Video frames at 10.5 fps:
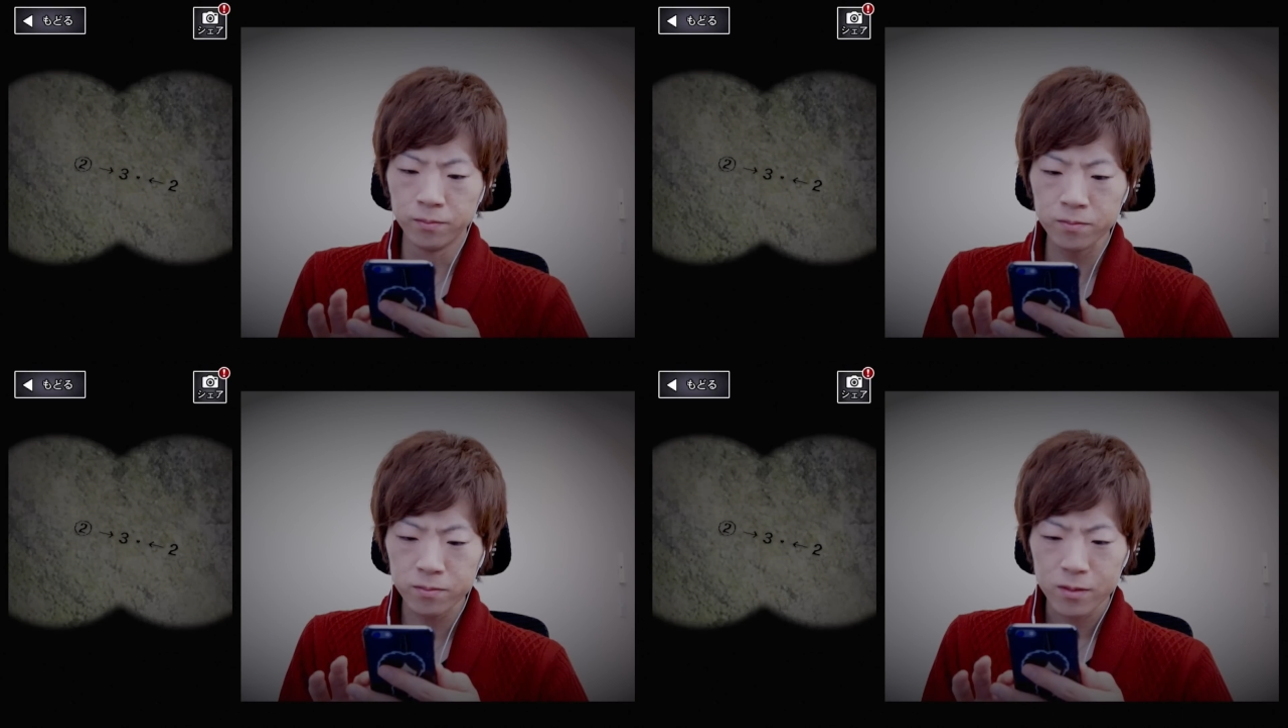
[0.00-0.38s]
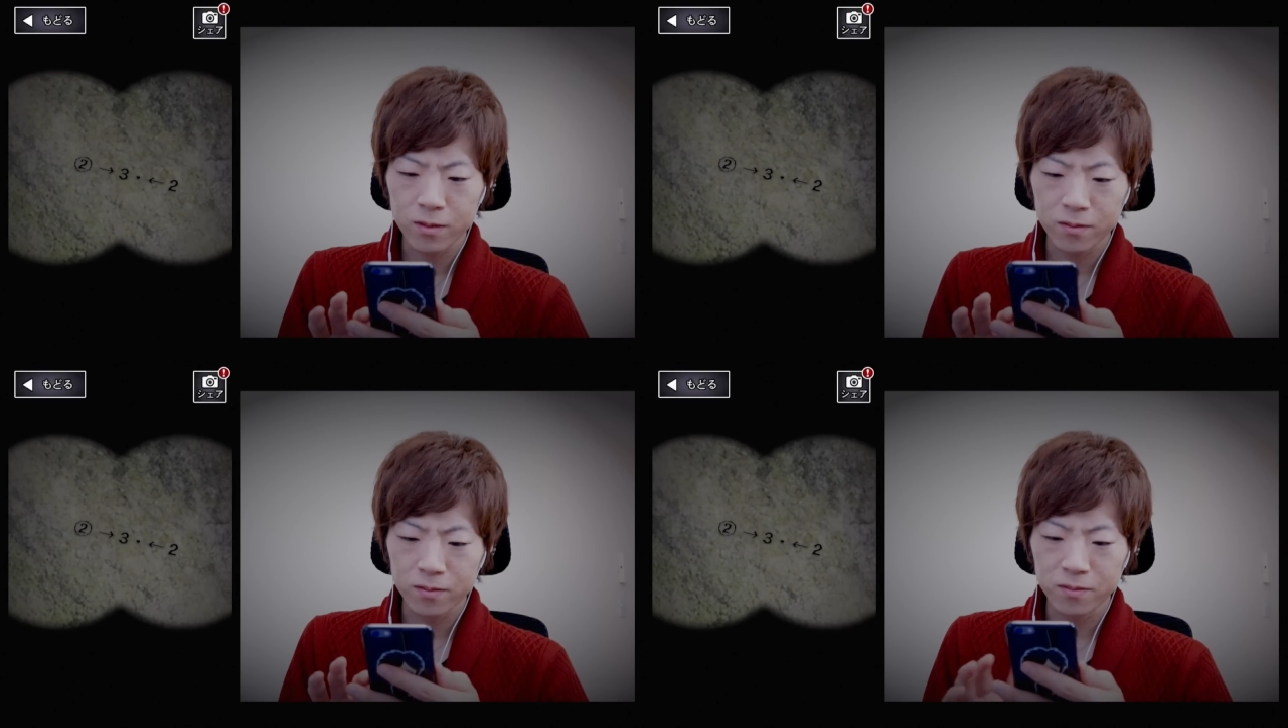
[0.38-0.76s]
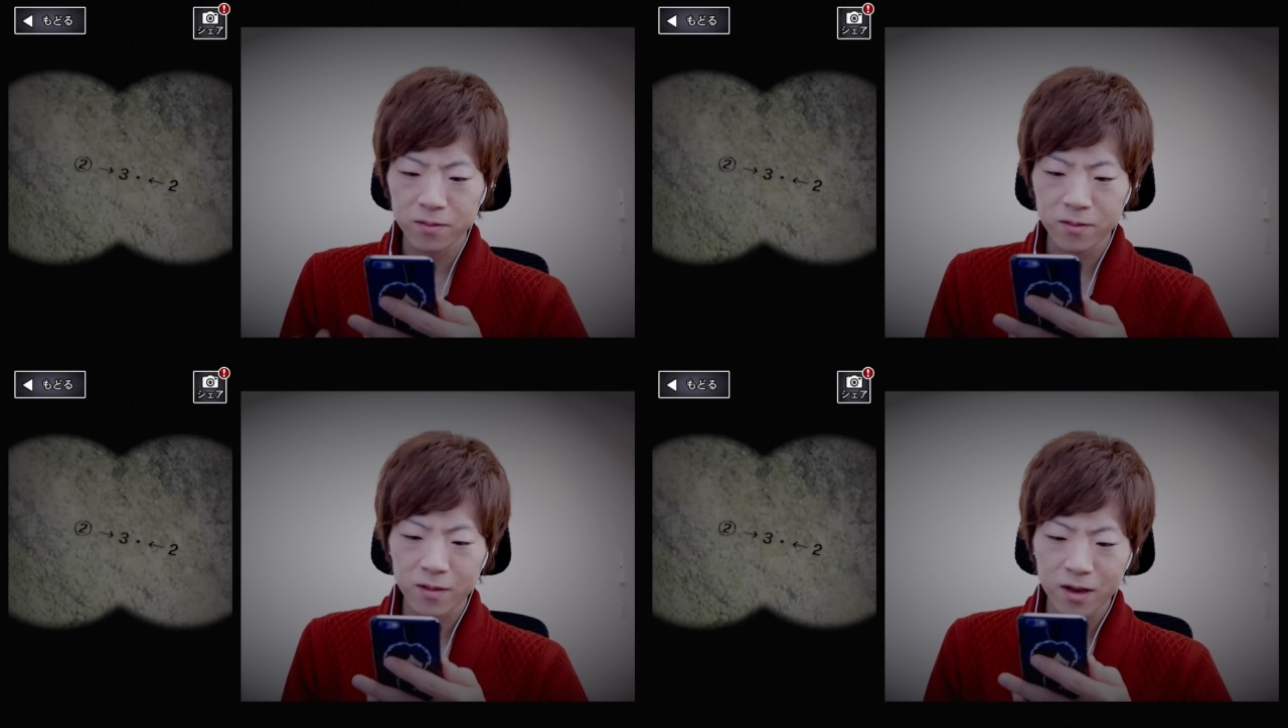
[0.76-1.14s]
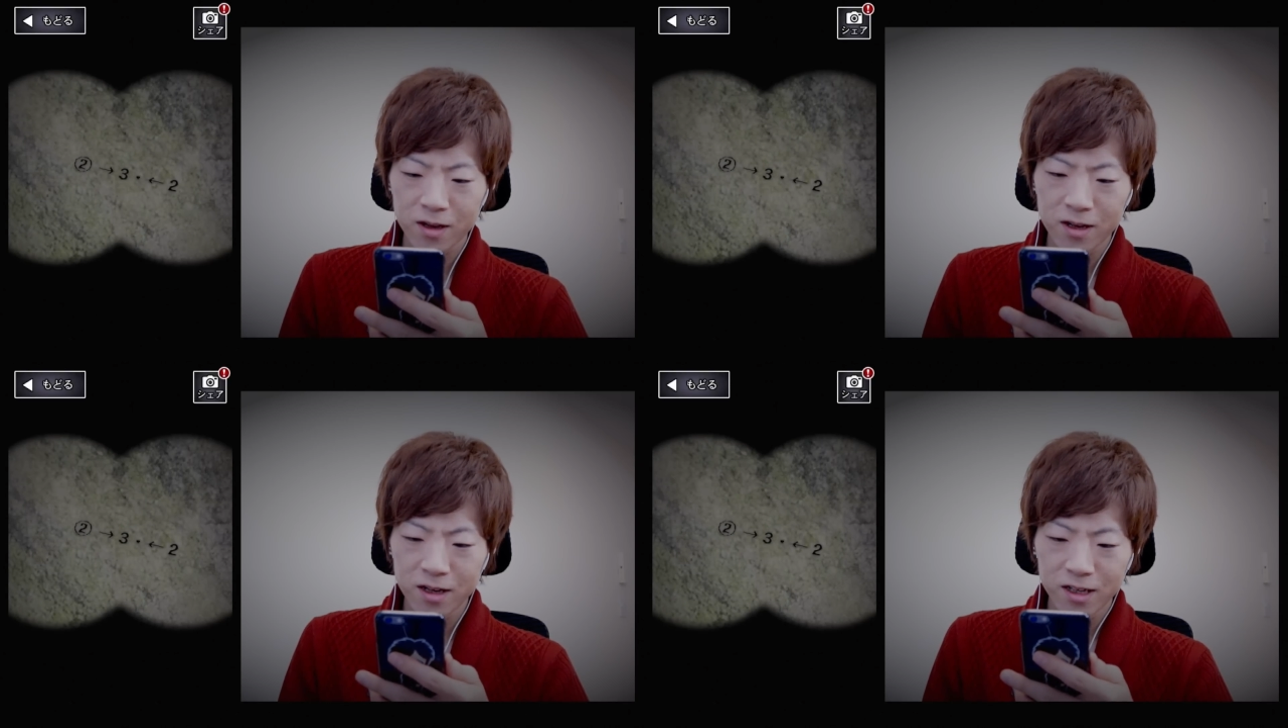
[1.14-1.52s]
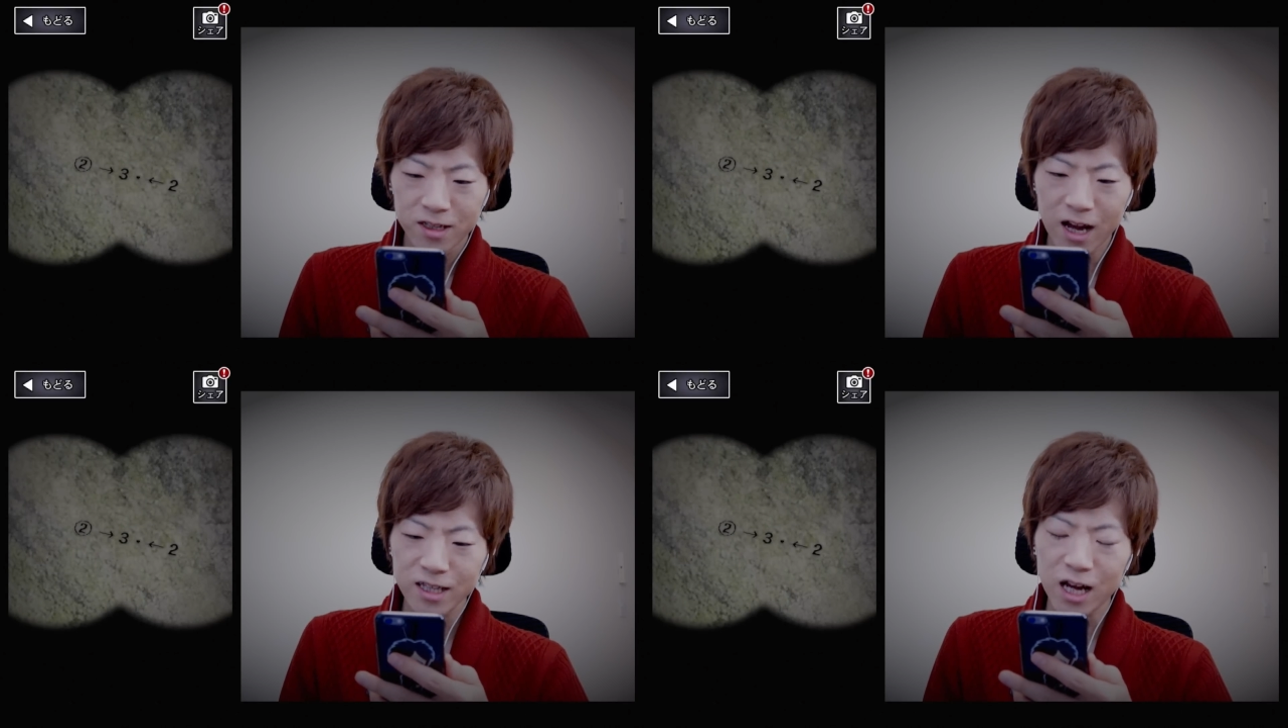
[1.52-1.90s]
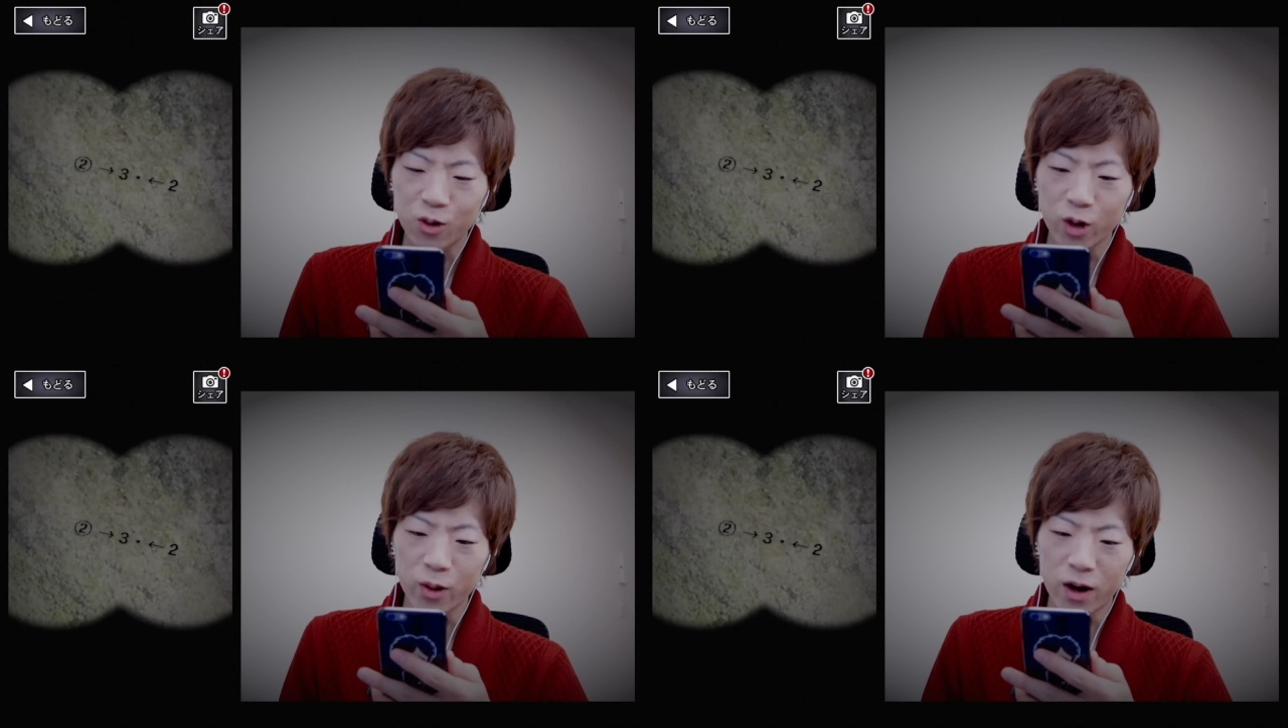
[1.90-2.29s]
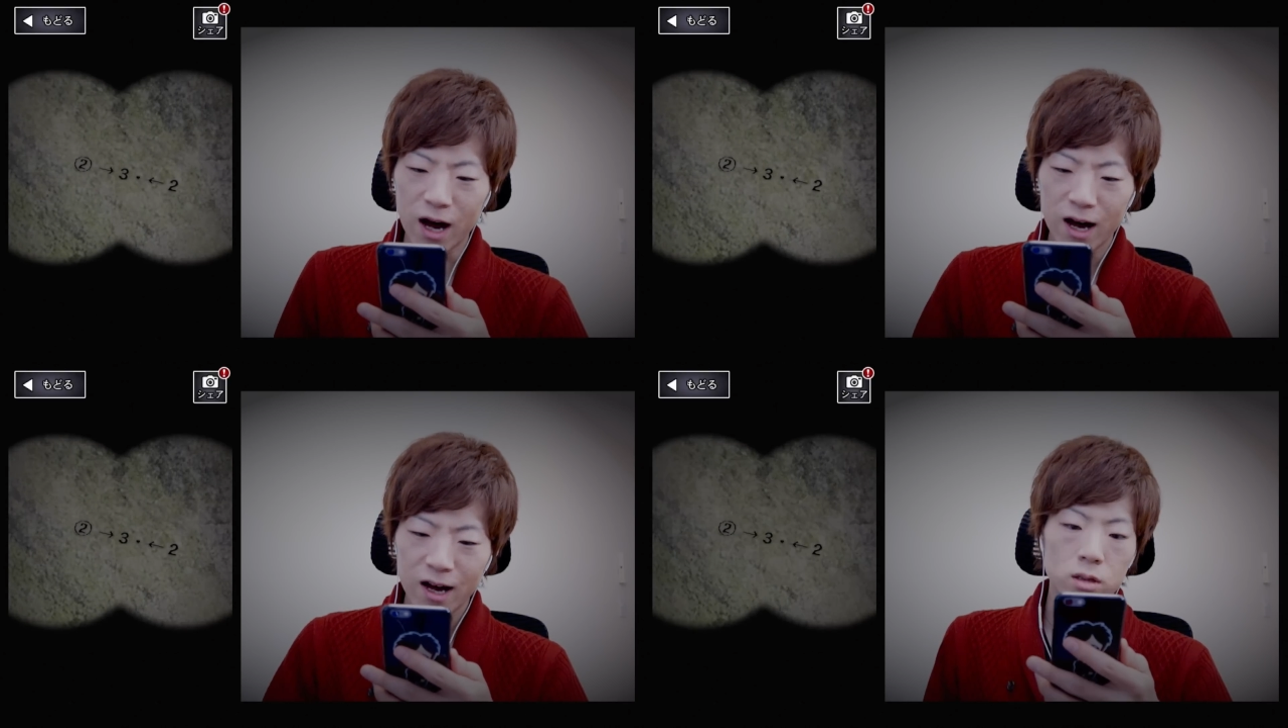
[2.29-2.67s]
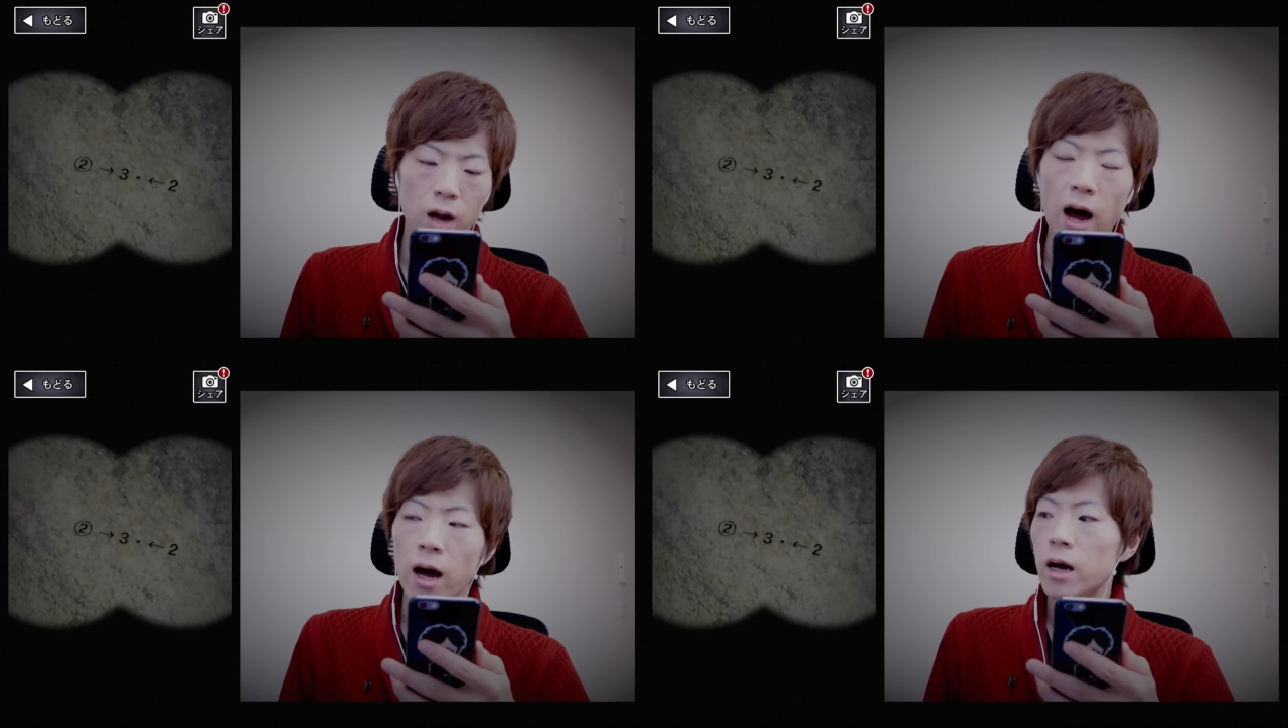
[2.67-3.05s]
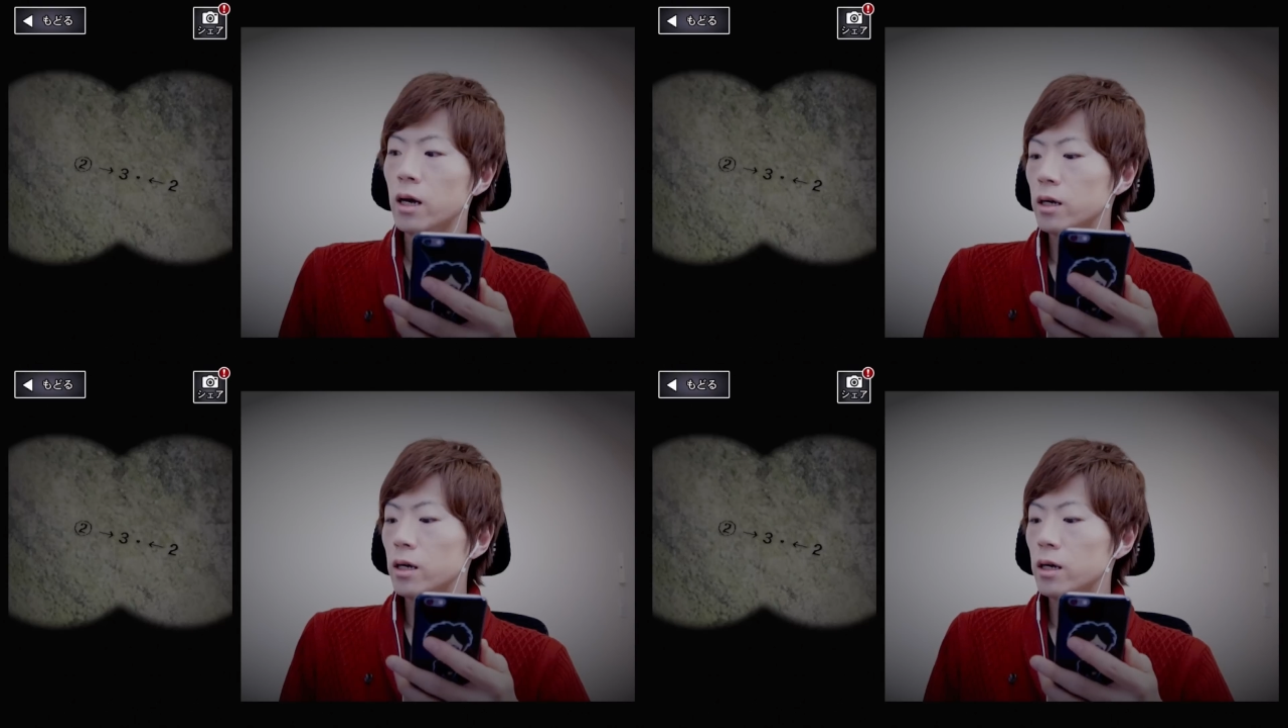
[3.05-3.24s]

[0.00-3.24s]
んなんだこれはあ